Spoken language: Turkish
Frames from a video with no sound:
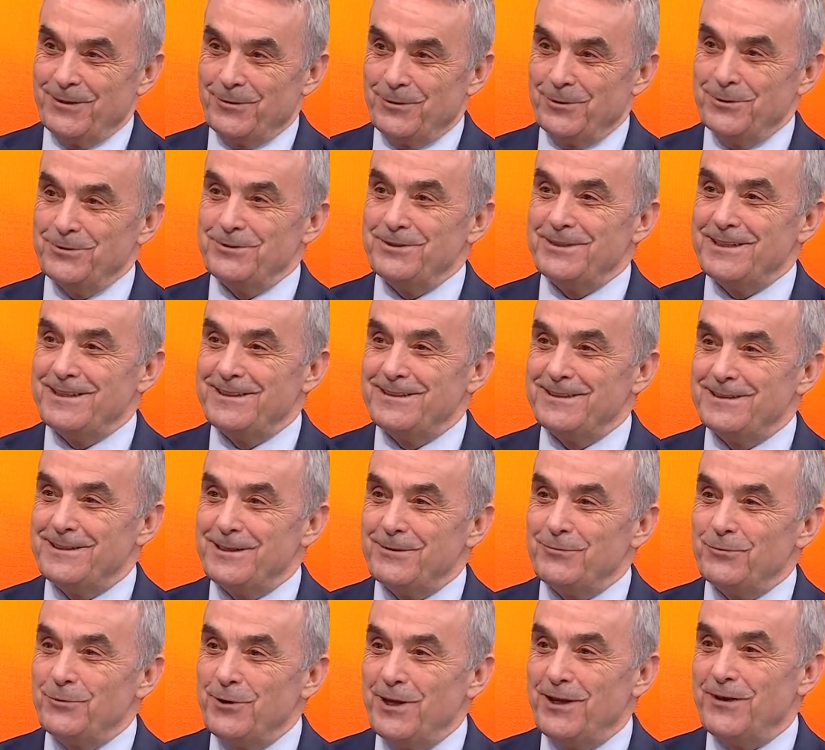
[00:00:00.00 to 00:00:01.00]
Onun adı da
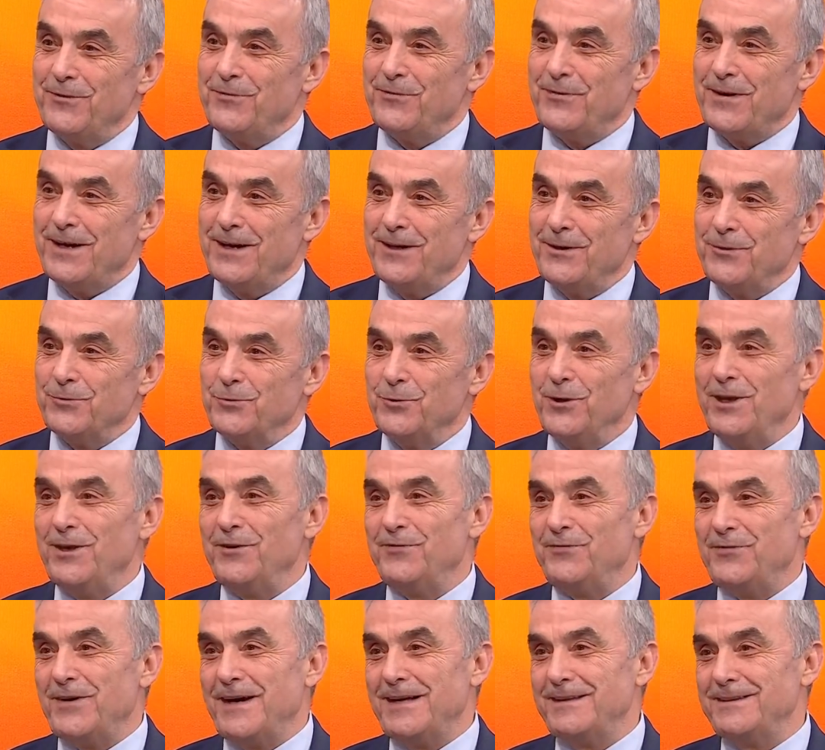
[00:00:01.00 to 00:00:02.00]
UEFA.
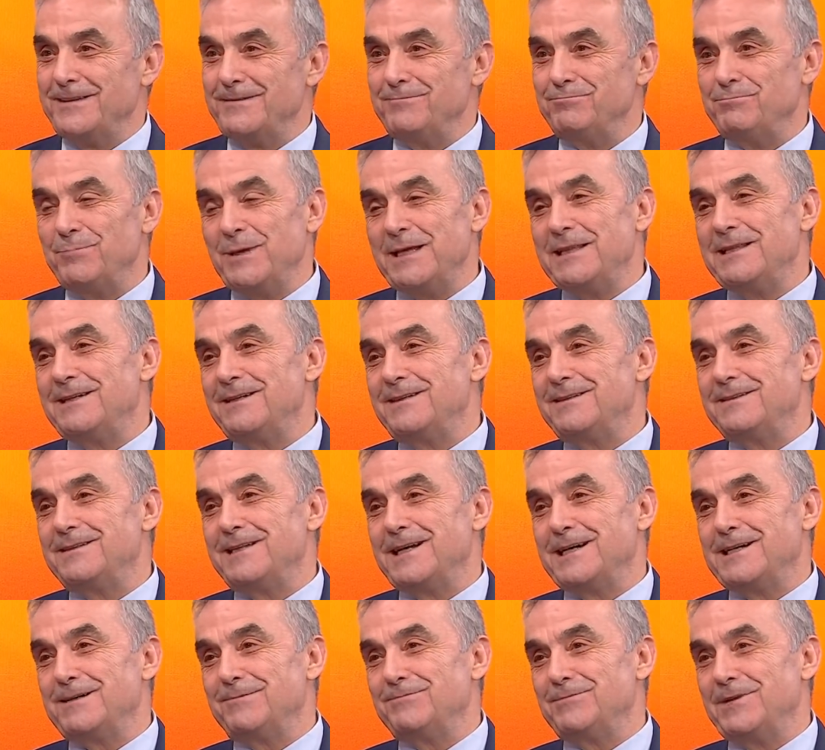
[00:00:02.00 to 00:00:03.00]
UEFA'nın belirli
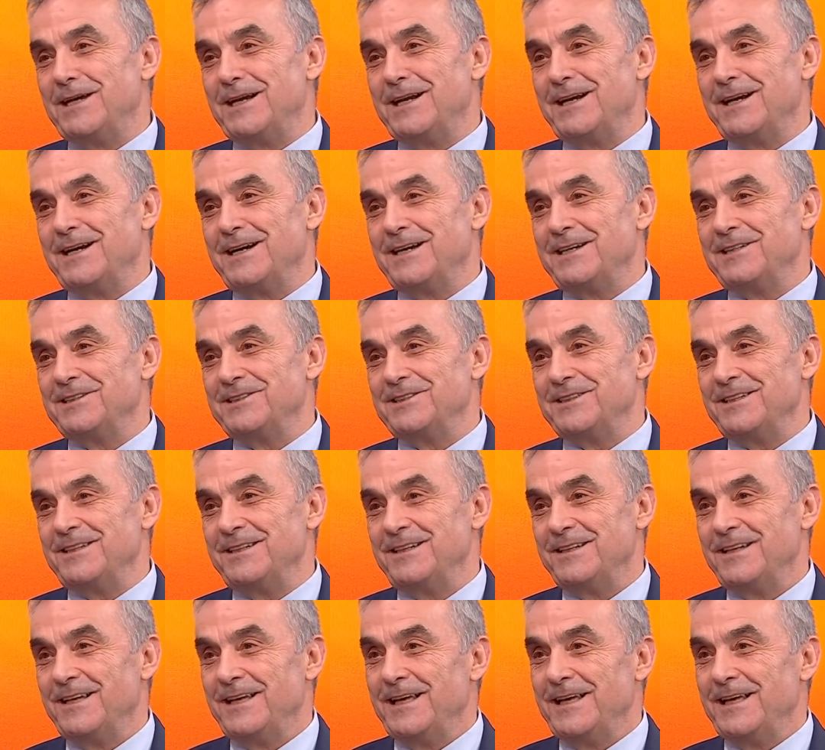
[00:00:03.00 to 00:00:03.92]
takımlara karşı